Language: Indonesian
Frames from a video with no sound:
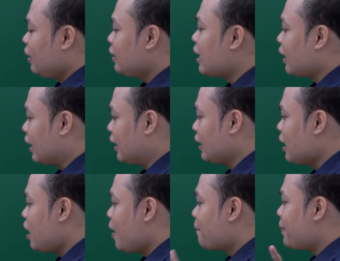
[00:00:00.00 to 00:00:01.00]
Yang E,
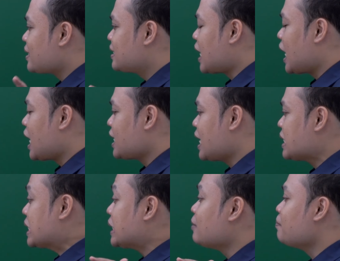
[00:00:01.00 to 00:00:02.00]

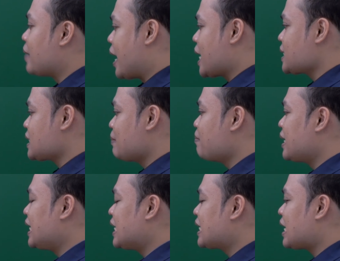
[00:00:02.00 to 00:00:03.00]
perjalanan ke Mars
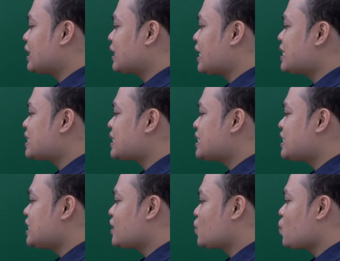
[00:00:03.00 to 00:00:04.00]
meningkatkan
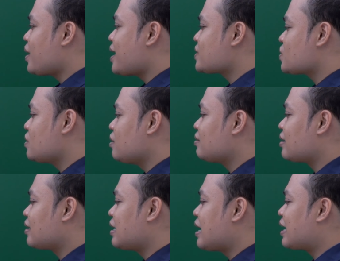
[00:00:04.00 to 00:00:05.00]
risiko astronot
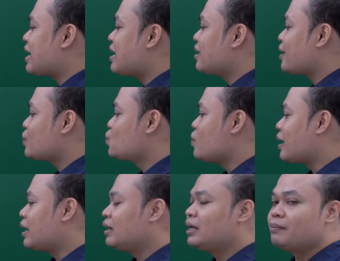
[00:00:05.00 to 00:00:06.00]
terkena kanker dua
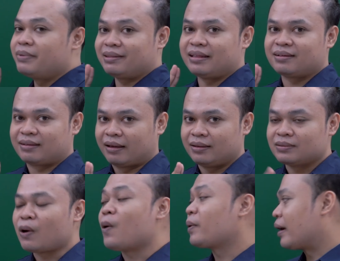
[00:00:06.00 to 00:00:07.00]
kali lebih tinggi.
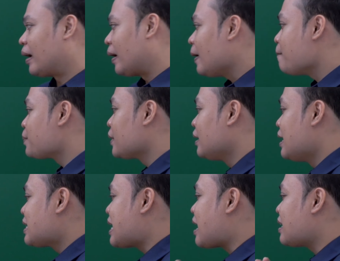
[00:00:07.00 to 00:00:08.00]
Oke. Okay,
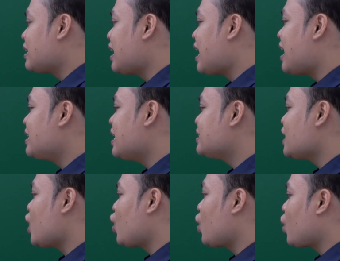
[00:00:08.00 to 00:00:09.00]
karena
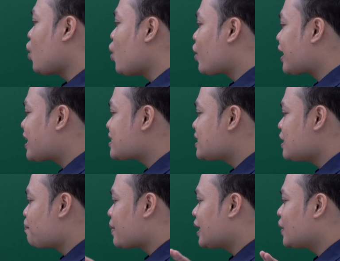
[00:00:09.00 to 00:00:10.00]
adanya
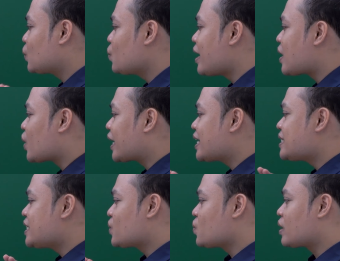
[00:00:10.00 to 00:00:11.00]
koreksi perhitungan
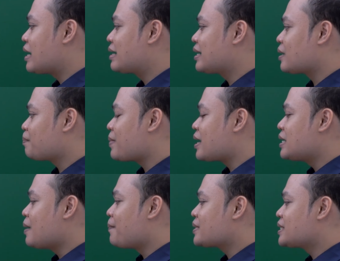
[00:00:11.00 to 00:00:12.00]
risiko kanker
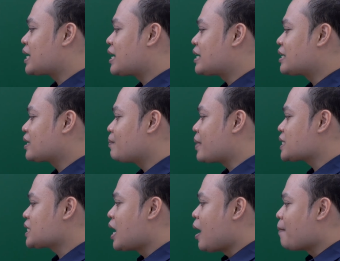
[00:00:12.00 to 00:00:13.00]
pada perjalanan ke
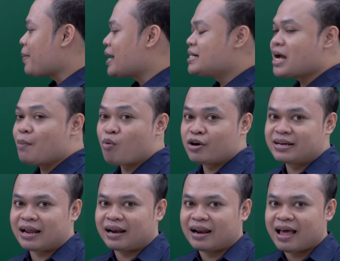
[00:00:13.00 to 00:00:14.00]
Mars pada
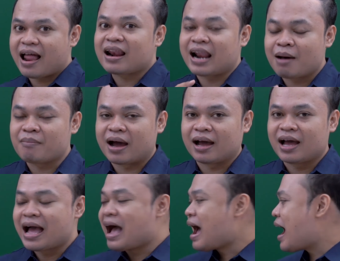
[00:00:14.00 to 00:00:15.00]
model lama.
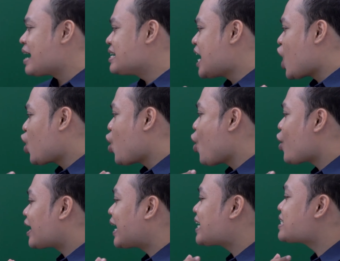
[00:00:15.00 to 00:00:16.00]
Ada
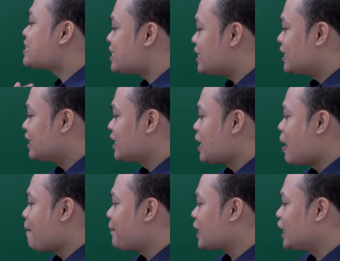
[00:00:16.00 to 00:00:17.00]
koreksi
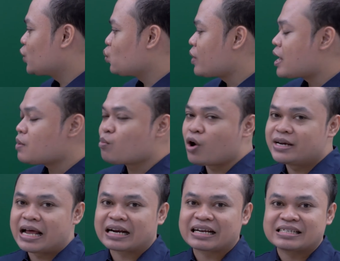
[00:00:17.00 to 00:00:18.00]
perhitungan
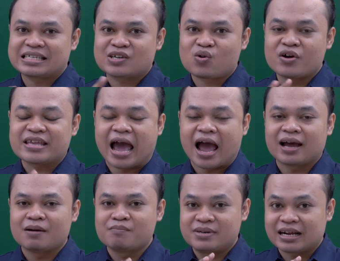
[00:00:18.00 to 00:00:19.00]
model resikonya.
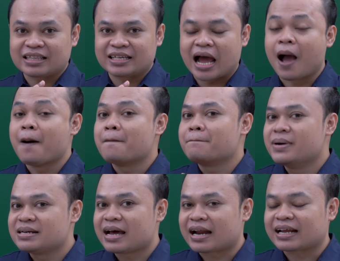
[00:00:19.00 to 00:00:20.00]
Benar tidak?
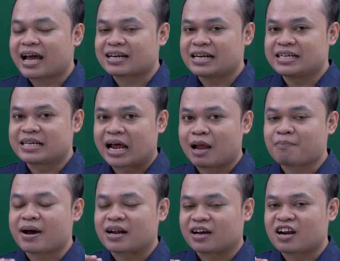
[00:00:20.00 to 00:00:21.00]
Benar, karena di
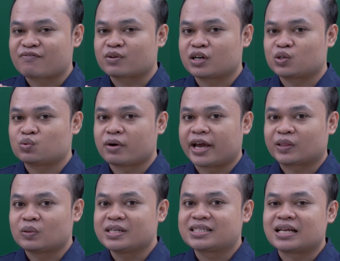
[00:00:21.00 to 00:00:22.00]
dalam paragraf kedua
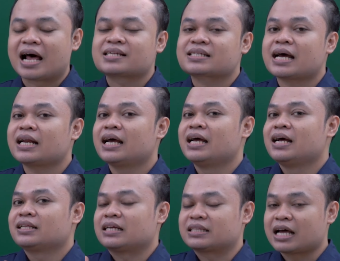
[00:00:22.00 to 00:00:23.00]
itu dijelaskan
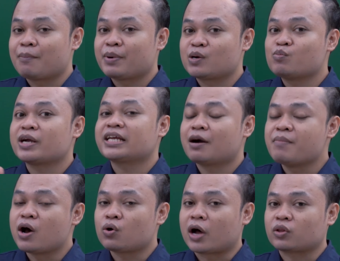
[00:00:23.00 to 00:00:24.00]
tentang penemuan yang
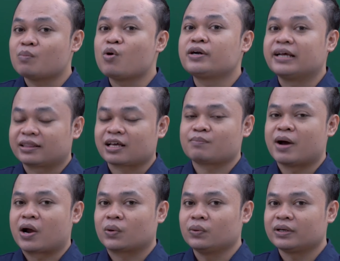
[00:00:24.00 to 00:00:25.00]
baru atau model
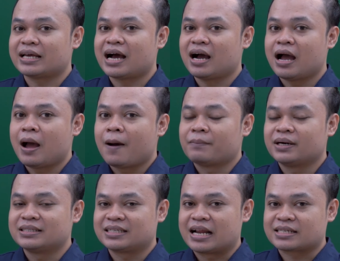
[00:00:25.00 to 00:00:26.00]
terbaru yang
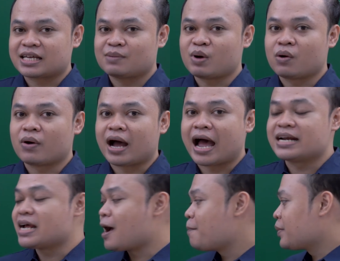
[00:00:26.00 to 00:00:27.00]
menjelaskan bahwa
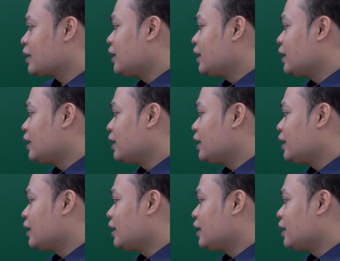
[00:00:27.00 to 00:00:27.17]
ada